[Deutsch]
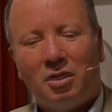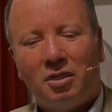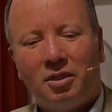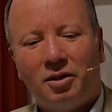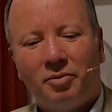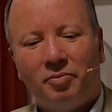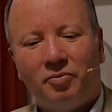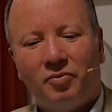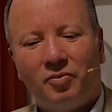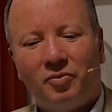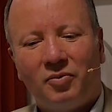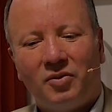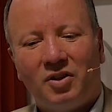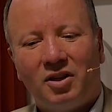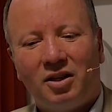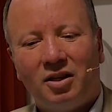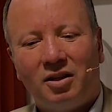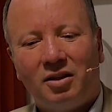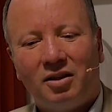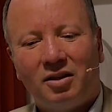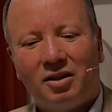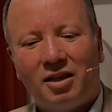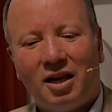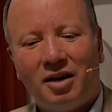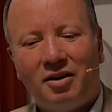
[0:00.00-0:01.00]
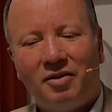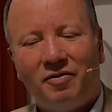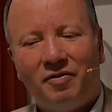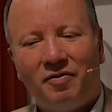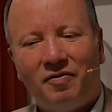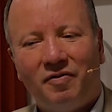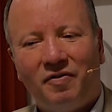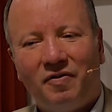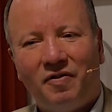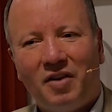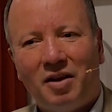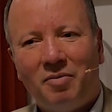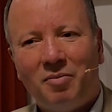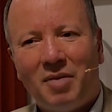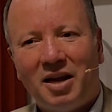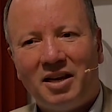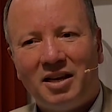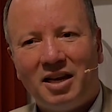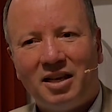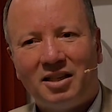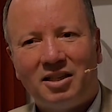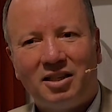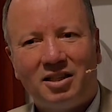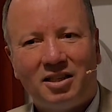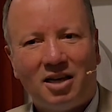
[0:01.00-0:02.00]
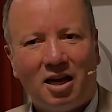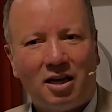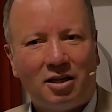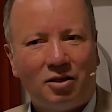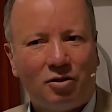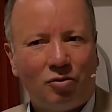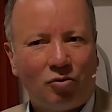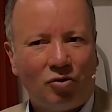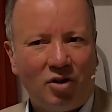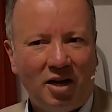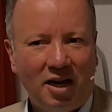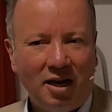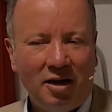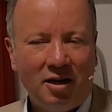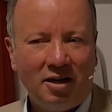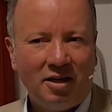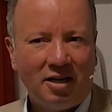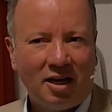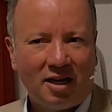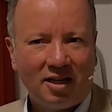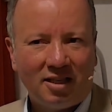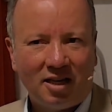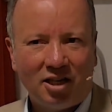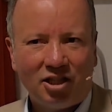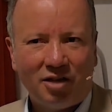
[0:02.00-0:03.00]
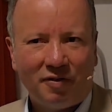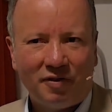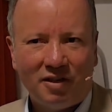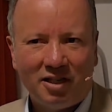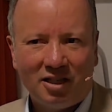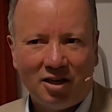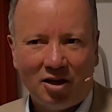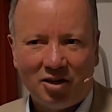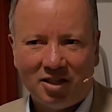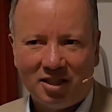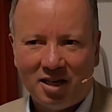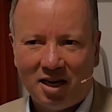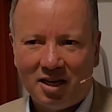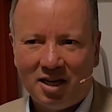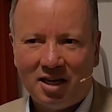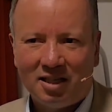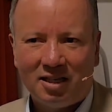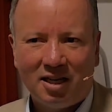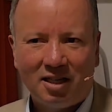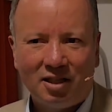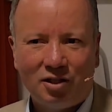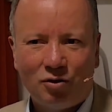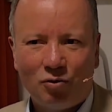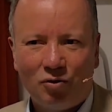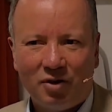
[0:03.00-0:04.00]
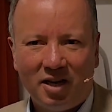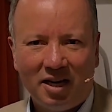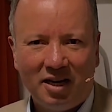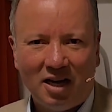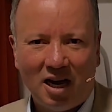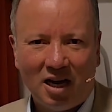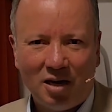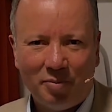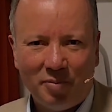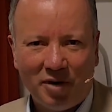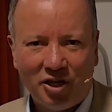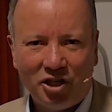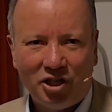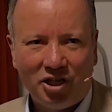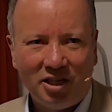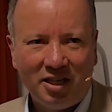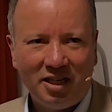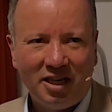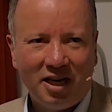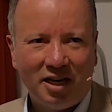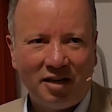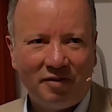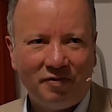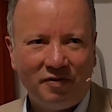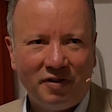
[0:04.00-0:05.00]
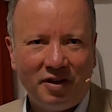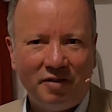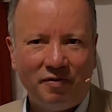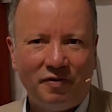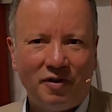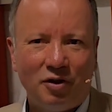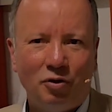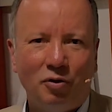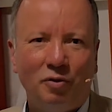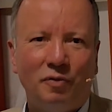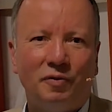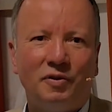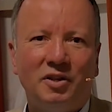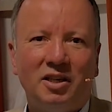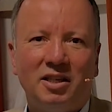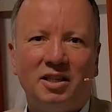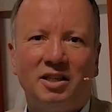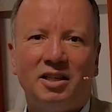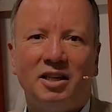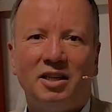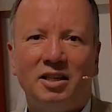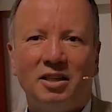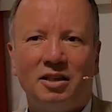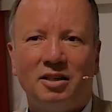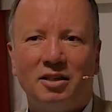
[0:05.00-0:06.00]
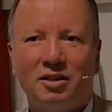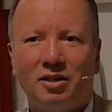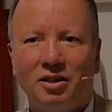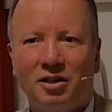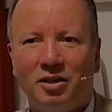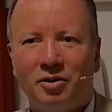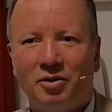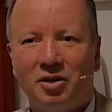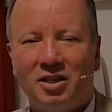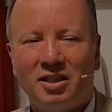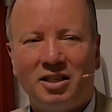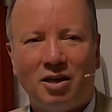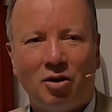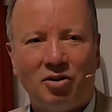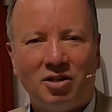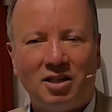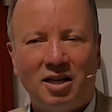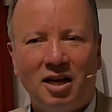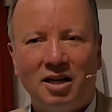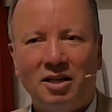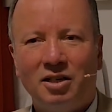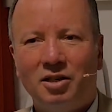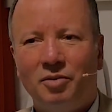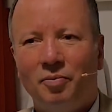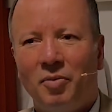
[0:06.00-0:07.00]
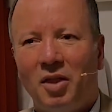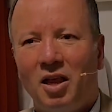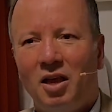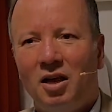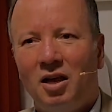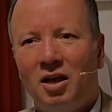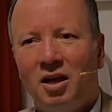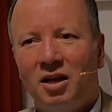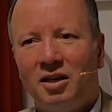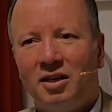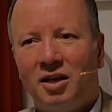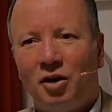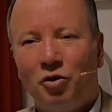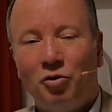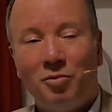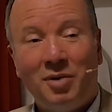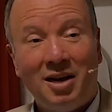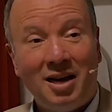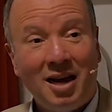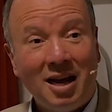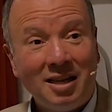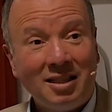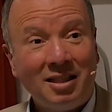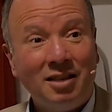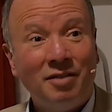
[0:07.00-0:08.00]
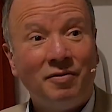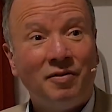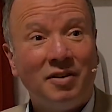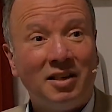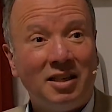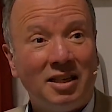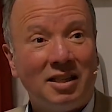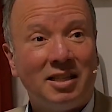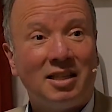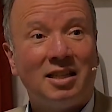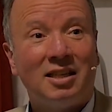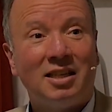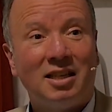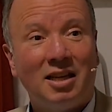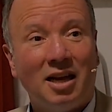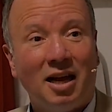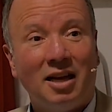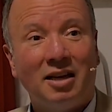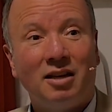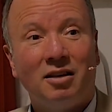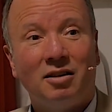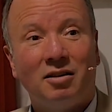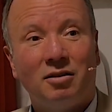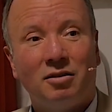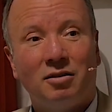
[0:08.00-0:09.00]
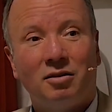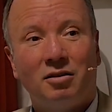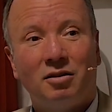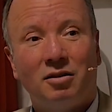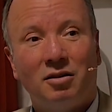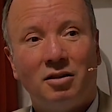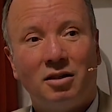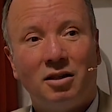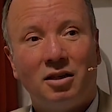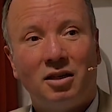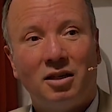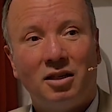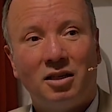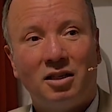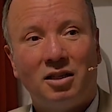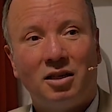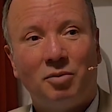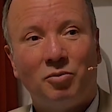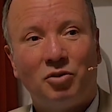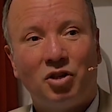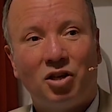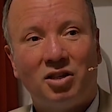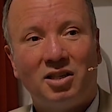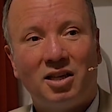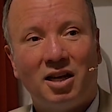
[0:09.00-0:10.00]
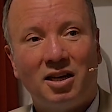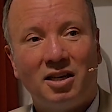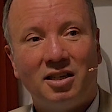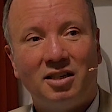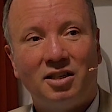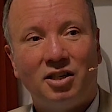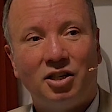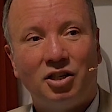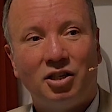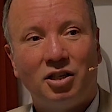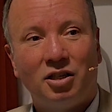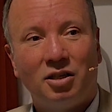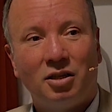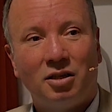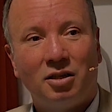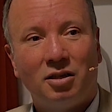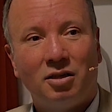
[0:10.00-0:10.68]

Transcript: Ähm, denn wenn man jetzt sagt, okay, in der gesellschaftlichen Auseinandersetzung gehen alle Menschen, die irgendwie vernünftig sind, äh, ins Ausland, dann überlassen wir dieses Land äh, dem sozialistischen.